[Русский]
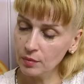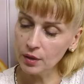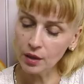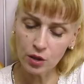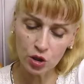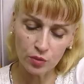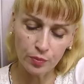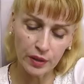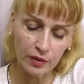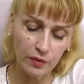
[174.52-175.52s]
также
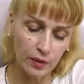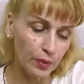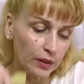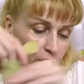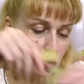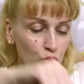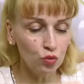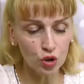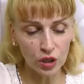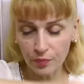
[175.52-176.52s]
по 2-3 по
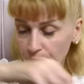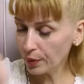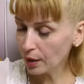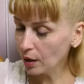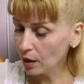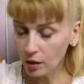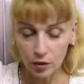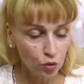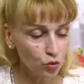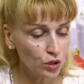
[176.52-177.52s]
штучки.
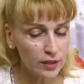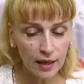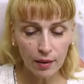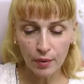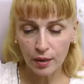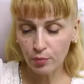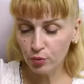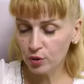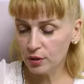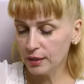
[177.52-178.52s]
То же самое,
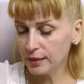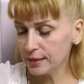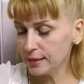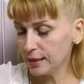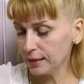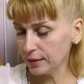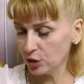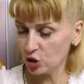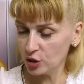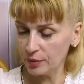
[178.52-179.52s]
будет
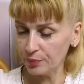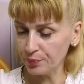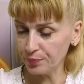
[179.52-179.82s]
достаточно.